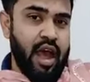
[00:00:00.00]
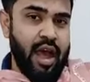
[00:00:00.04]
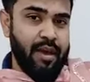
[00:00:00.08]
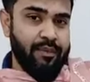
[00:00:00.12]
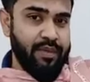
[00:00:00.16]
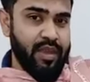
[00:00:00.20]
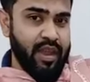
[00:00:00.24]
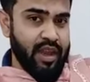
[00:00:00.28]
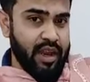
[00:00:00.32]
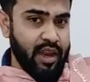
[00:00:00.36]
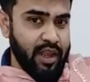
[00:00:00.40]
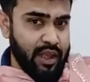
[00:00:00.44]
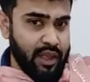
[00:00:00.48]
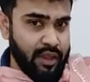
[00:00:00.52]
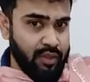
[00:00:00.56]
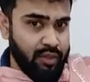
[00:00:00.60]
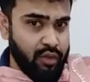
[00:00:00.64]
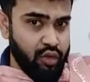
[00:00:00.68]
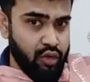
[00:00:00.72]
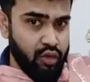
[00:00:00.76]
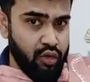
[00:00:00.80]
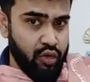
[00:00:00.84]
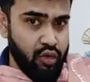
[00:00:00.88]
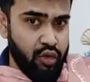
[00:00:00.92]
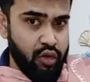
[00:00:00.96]
আপনারা
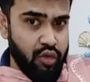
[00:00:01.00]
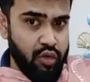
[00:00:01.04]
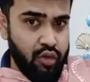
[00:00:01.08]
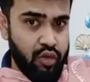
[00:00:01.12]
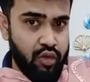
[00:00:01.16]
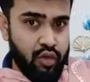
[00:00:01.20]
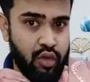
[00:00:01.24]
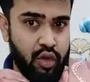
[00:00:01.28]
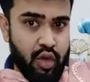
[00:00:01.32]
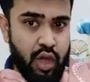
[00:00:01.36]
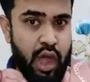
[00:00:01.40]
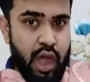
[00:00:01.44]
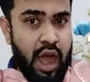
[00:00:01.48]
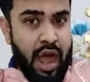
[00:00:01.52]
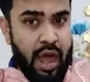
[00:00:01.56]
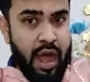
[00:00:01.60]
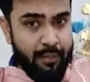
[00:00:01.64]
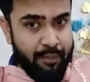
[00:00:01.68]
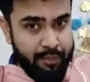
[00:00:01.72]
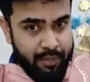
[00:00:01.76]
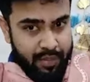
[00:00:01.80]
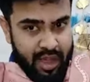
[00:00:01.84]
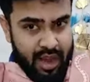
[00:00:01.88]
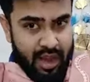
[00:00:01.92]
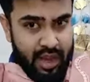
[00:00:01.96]
কিন্তু
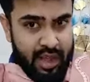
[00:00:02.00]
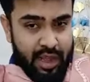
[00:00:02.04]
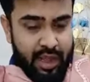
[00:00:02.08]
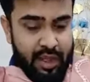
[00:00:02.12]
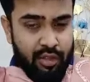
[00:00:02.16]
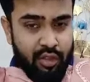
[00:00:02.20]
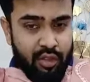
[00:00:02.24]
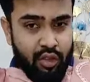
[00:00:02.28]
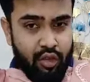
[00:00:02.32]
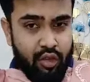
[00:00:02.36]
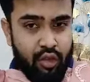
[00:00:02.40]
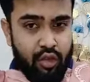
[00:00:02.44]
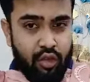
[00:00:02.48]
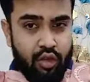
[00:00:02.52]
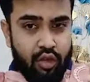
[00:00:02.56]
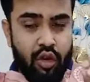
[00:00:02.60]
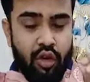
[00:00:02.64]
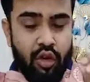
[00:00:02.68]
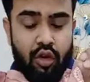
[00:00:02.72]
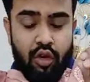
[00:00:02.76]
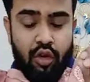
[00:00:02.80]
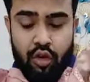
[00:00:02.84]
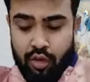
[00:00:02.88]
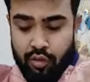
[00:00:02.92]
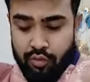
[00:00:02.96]
আপনারা কিন্তু
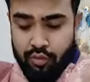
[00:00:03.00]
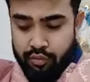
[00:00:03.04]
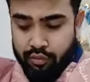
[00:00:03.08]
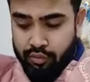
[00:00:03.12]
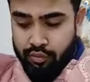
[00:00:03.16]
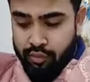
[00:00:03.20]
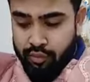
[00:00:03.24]
ওই